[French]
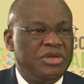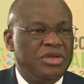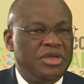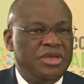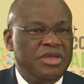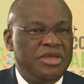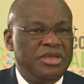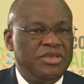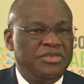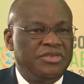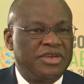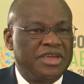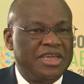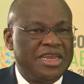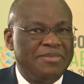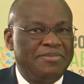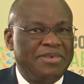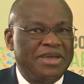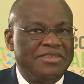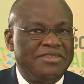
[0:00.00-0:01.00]
Et ce que
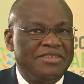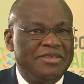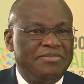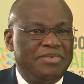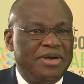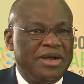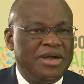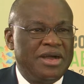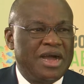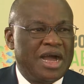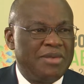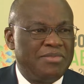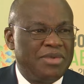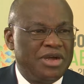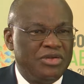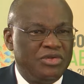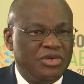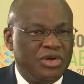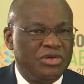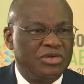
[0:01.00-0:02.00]
les participants
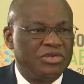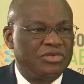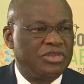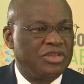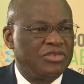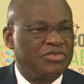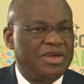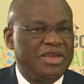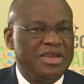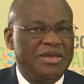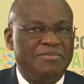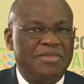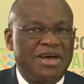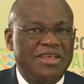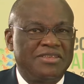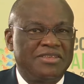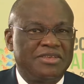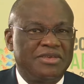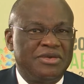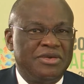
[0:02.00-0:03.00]
abandonnent, que ce soit les
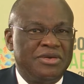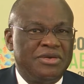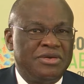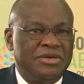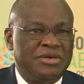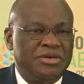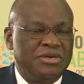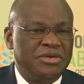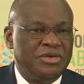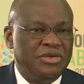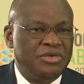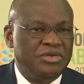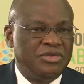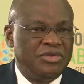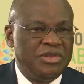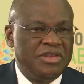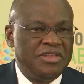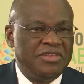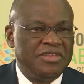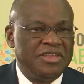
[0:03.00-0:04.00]
masques euh,
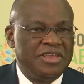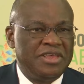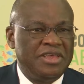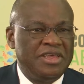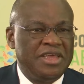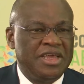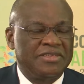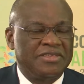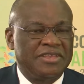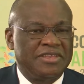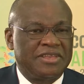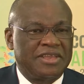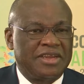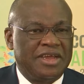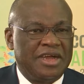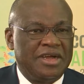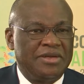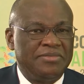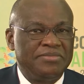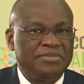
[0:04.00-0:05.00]
utilisés, etc.
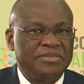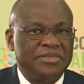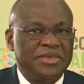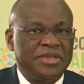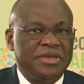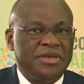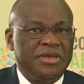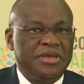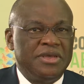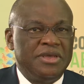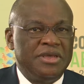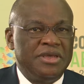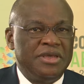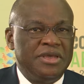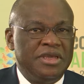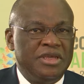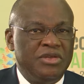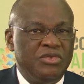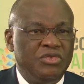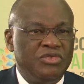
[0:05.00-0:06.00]

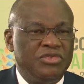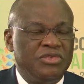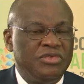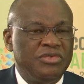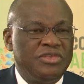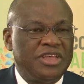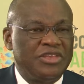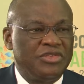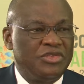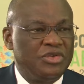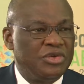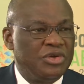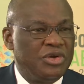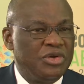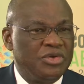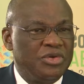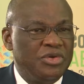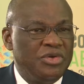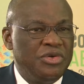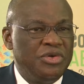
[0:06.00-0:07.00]
nous nous
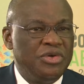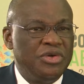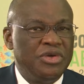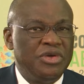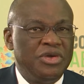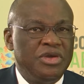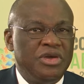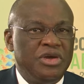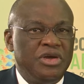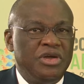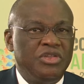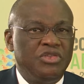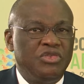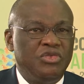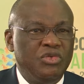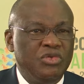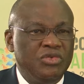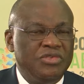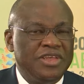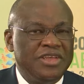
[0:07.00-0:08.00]
assurons que
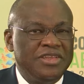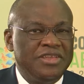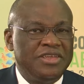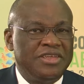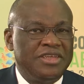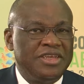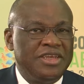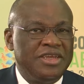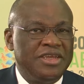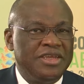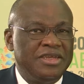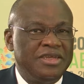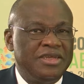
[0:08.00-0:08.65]
tous ces déchets